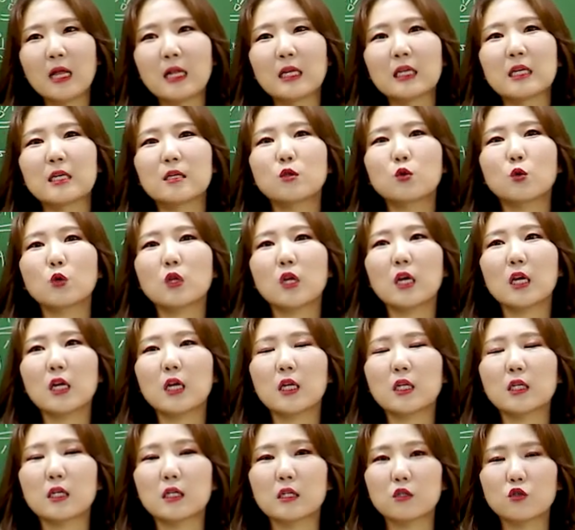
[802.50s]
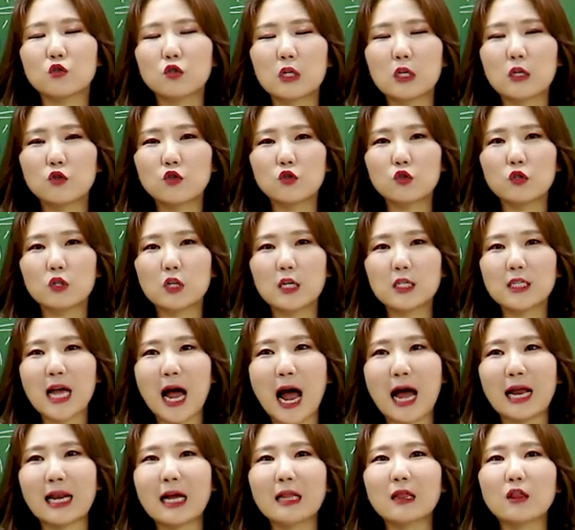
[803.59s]
기존에 제, 기출되지
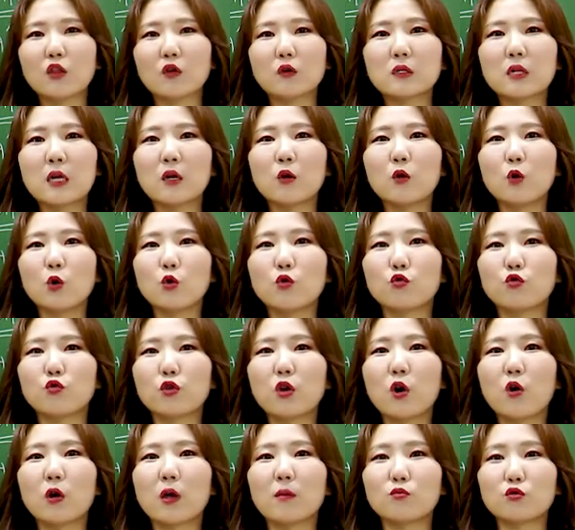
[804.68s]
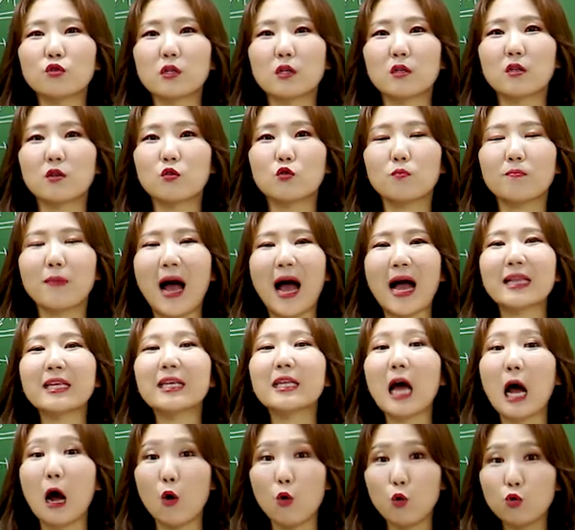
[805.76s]
않았던 새로운 유형의 문제들이 좀 많이
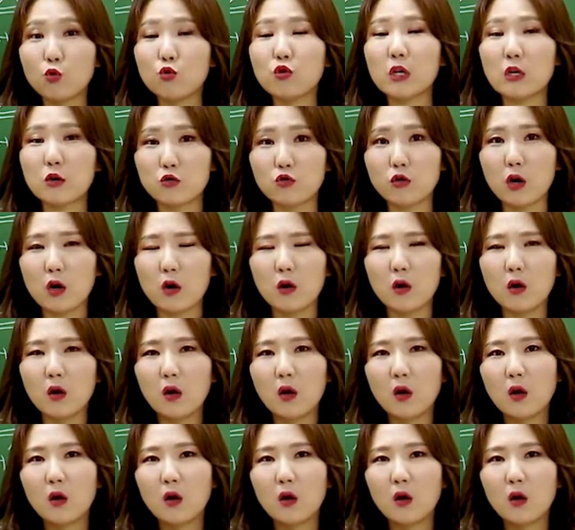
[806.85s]
나오고 있고요.